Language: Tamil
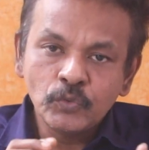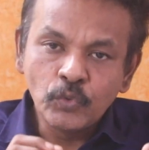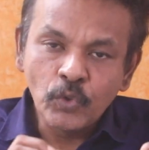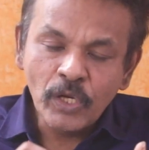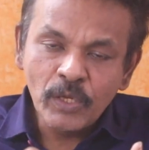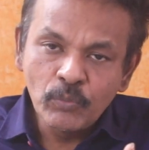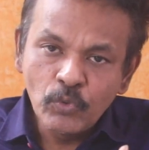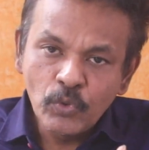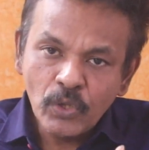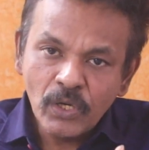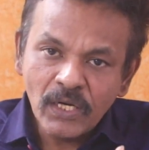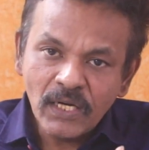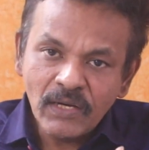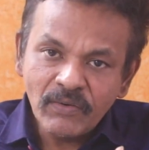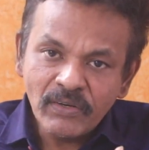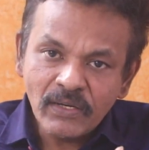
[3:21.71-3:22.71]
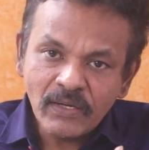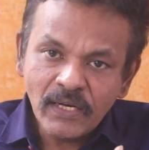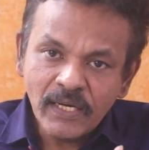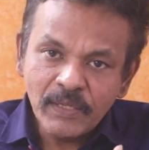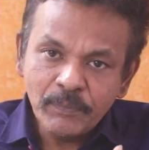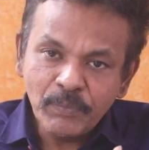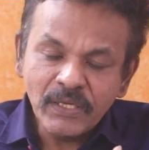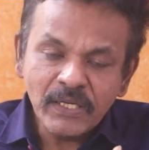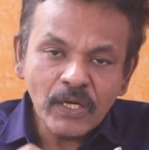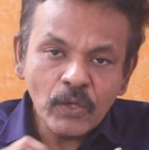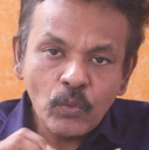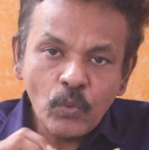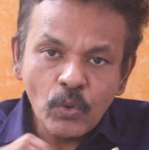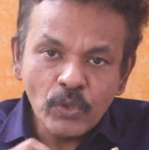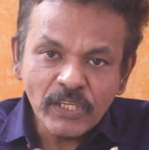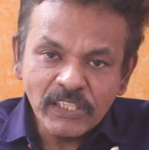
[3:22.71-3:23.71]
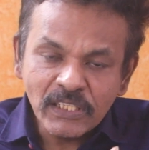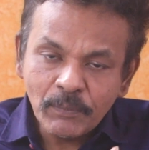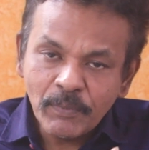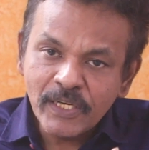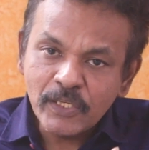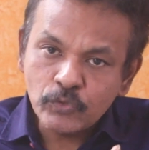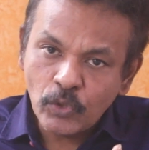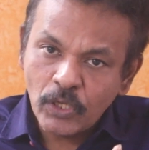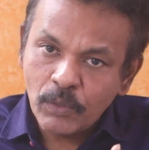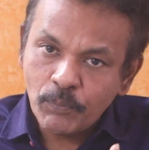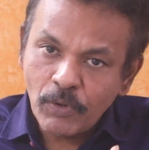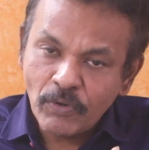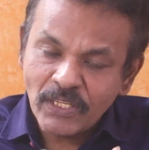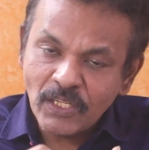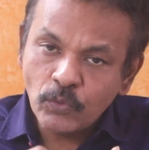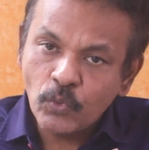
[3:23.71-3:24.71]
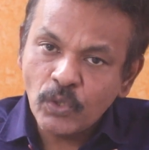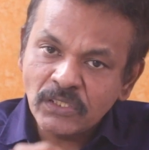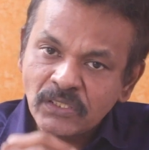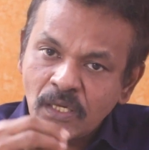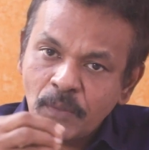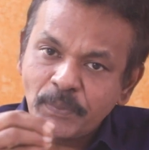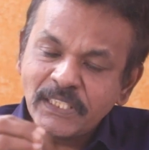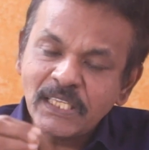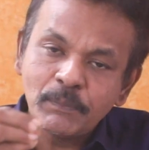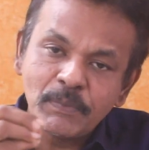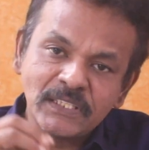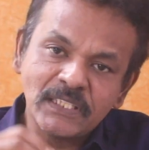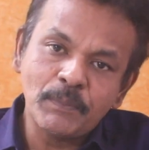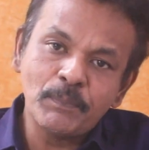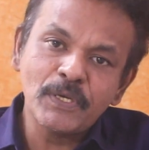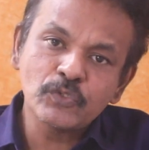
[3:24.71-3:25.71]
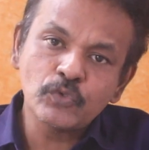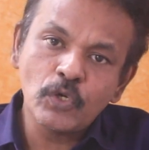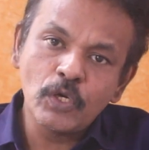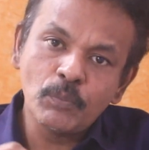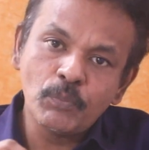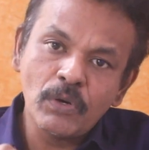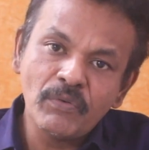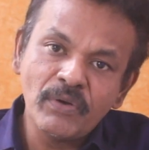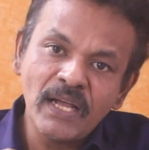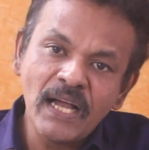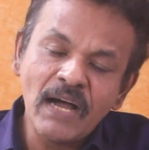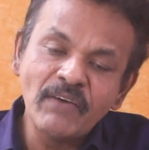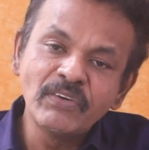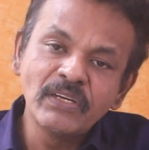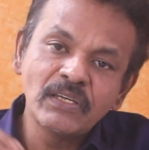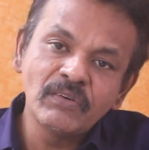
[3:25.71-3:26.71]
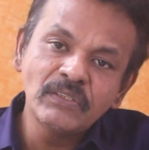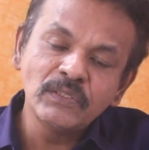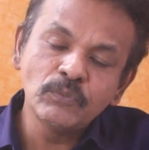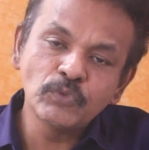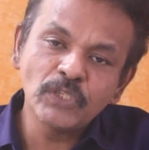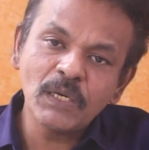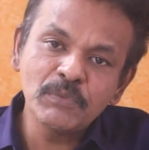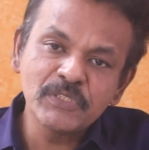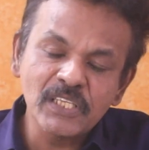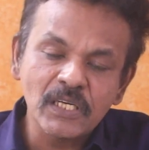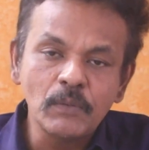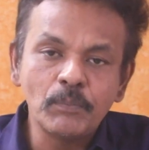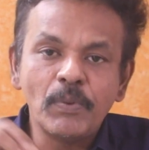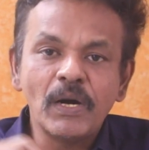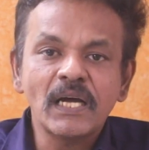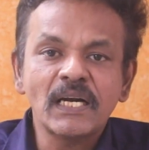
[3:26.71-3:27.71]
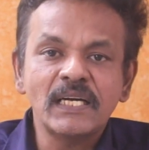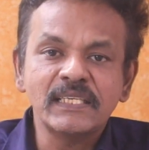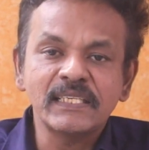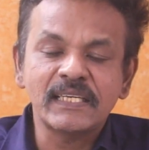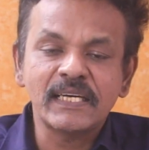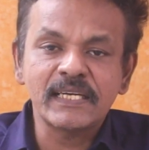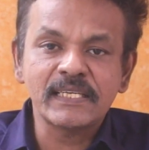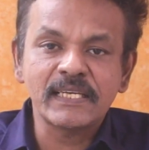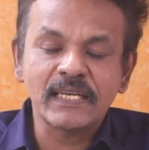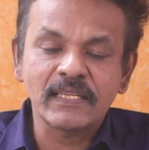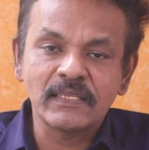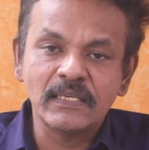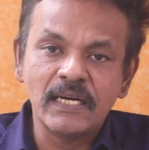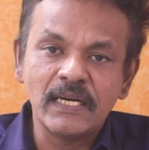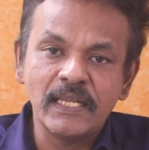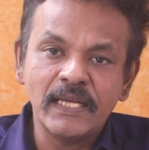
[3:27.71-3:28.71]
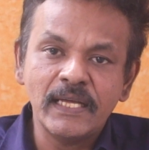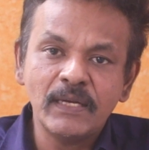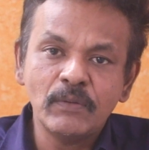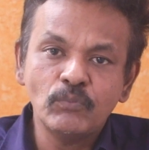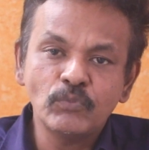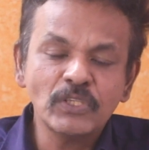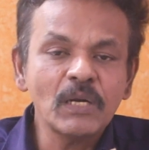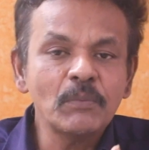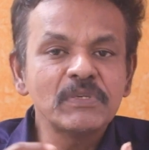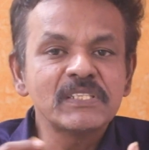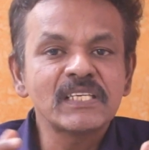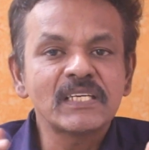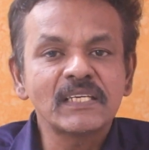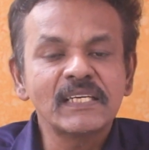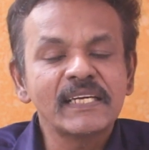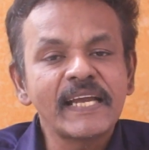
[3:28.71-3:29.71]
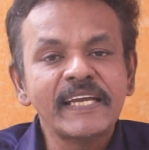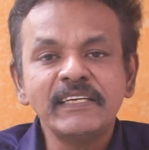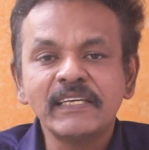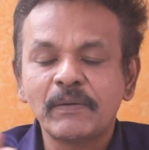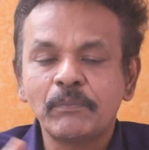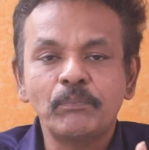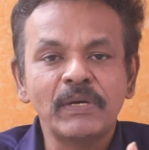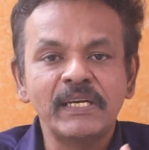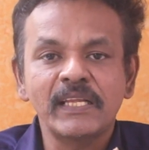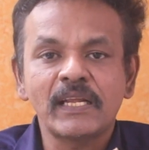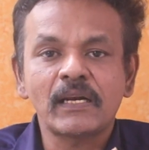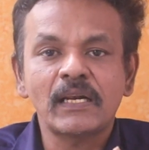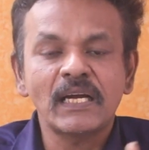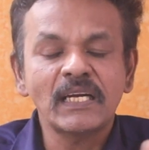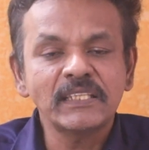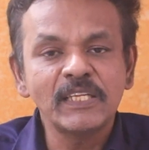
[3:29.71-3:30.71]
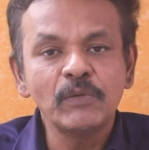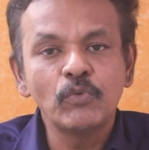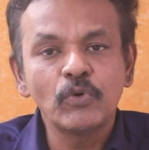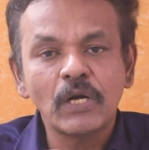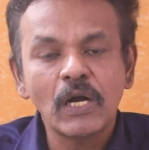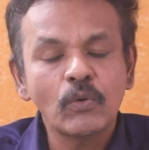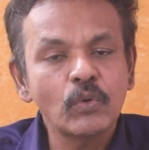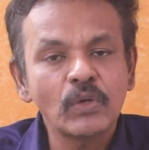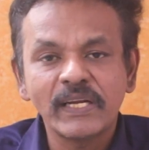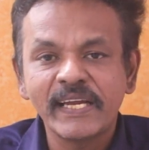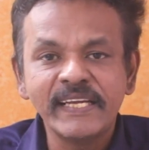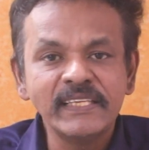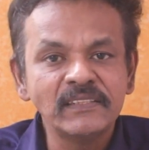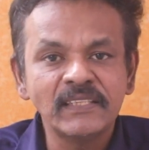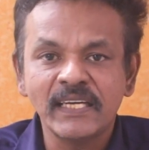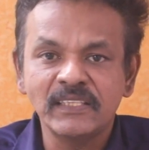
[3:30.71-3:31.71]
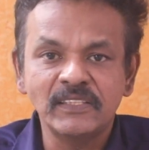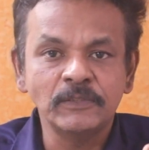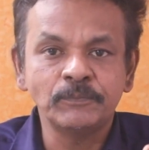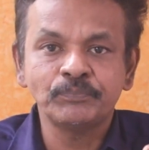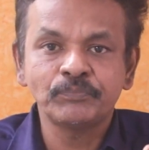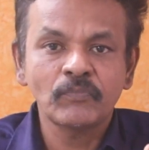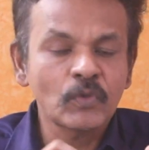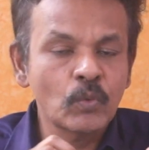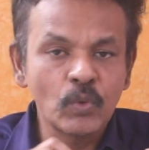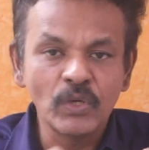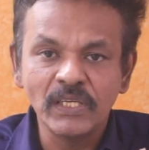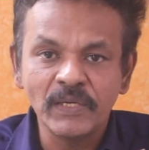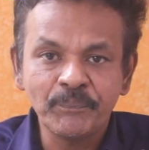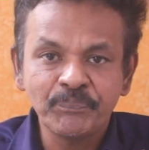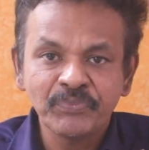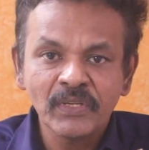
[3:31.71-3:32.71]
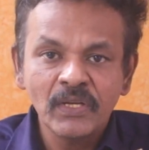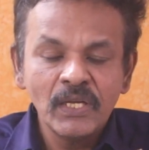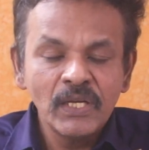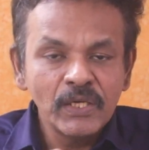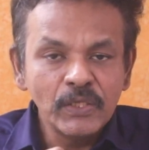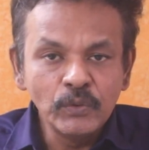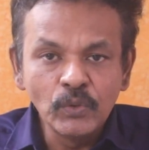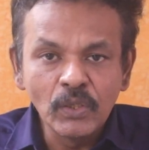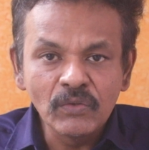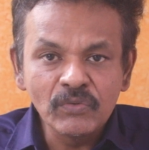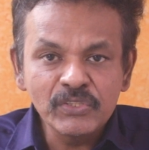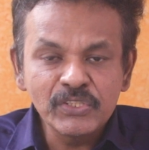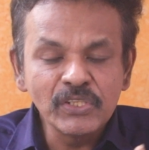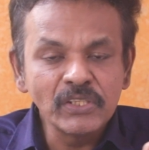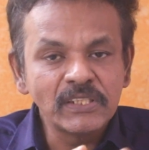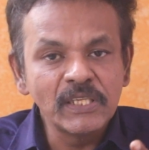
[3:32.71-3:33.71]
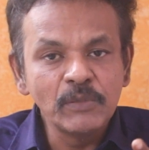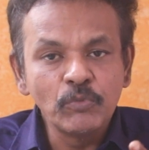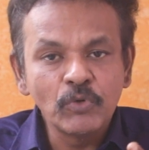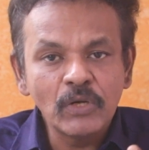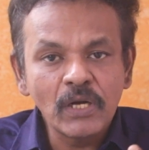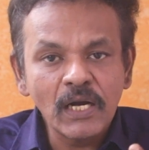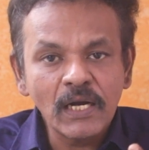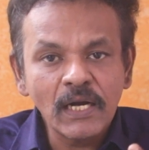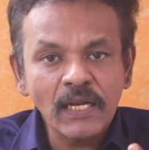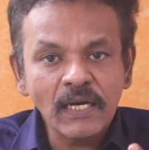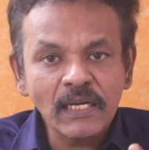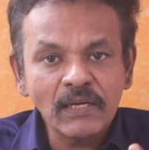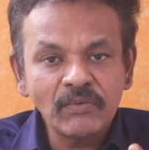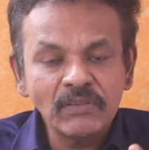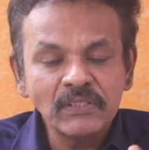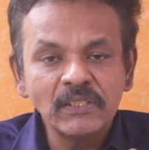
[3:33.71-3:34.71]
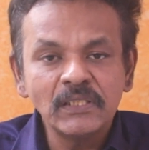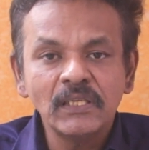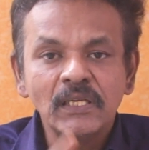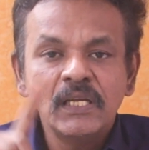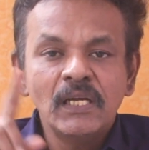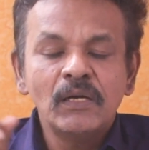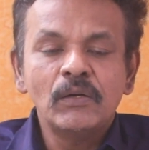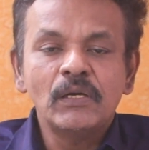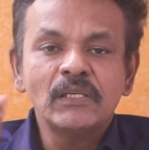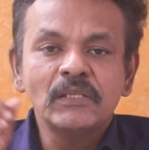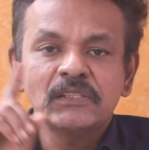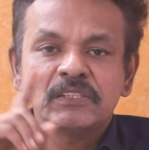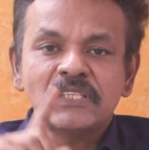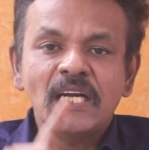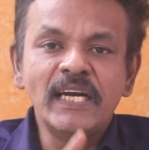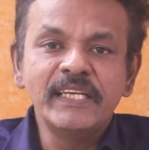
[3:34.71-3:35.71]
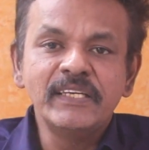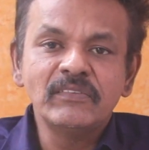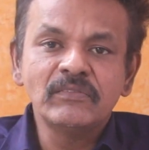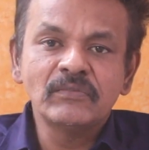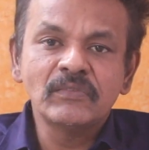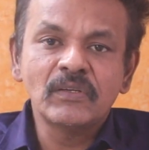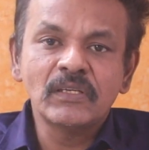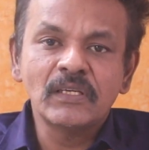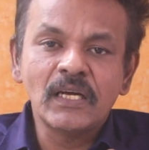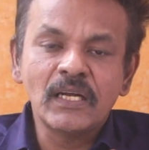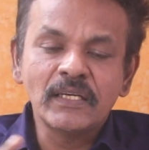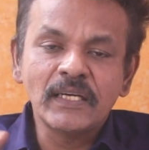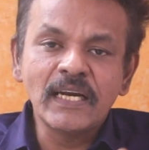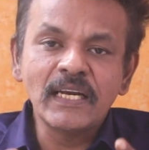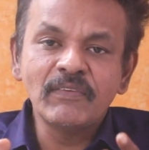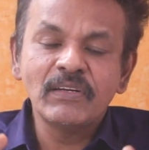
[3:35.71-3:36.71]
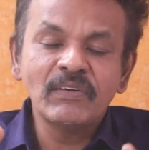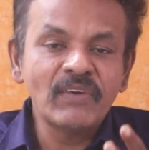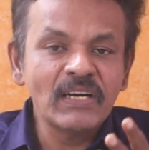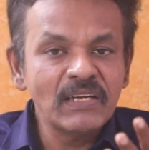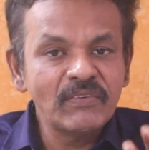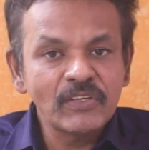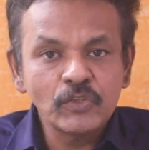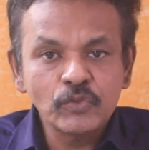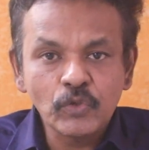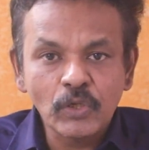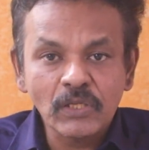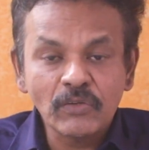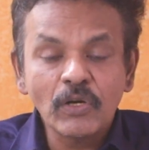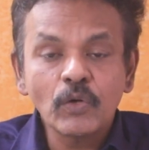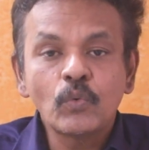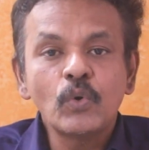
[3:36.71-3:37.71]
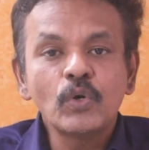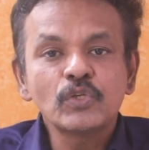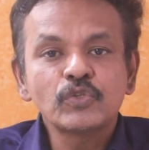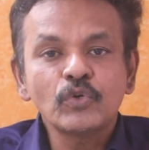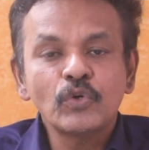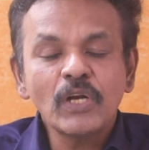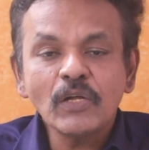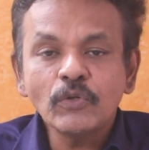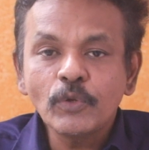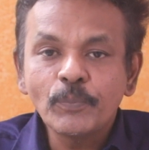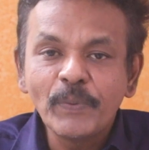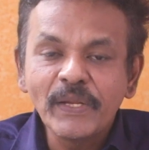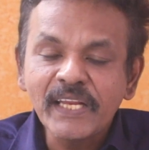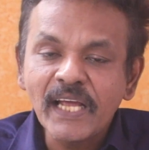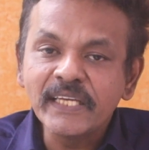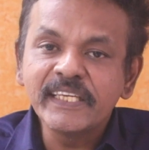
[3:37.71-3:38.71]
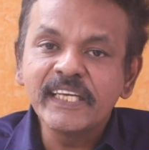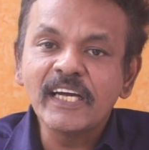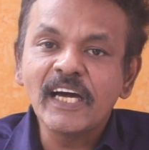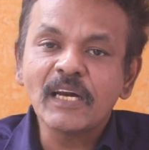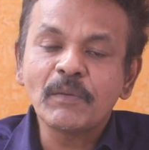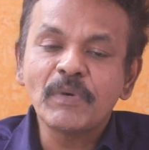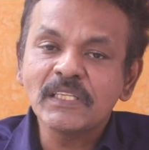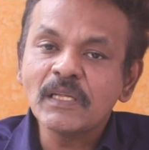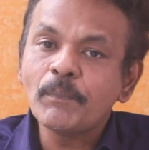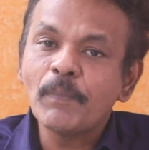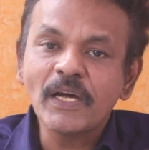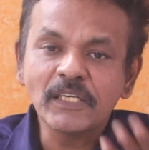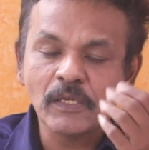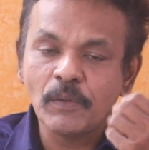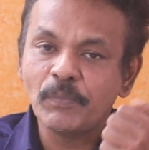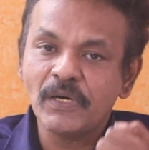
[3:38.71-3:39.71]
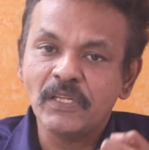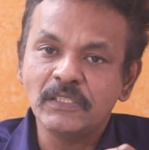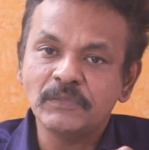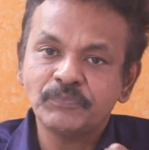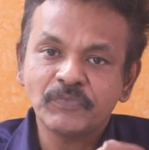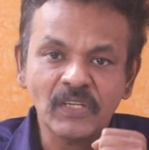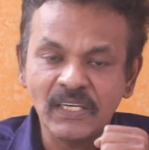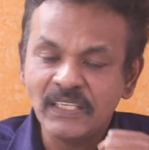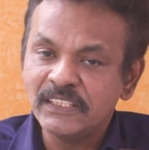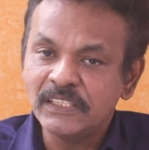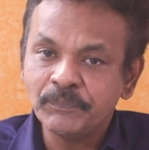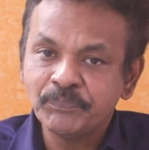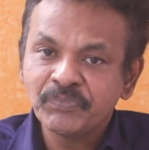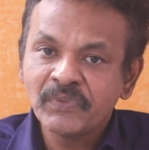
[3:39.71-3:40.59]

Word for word: துரைமுருகன் அவர்களை பற்றி கோர்ட் இந்த மாதிரி சொல்ல போவ ஒருத்தரை பற்றி நம்ம தப்பாக சொல்ல போவ அவருக்கு வந்து முதலமைச்சருக்கு பாராட்டு கிடைக்கிறதுனால முதலமைச்சருக்கு கெயின் பண்ணிடுறாங்க திமுகவுக்கு ஒரு கெயின் தான் இது ஒன்று இன்னொரு விஷயம் திமுக காரங்க வந்து ஸ்டாலின் நல்லவர் வல்லவர்னு விட கோட் சொன்னால் அது பெரிய அங்கீகாரமாக தான் பார்க்கப்படுது ரெண்டு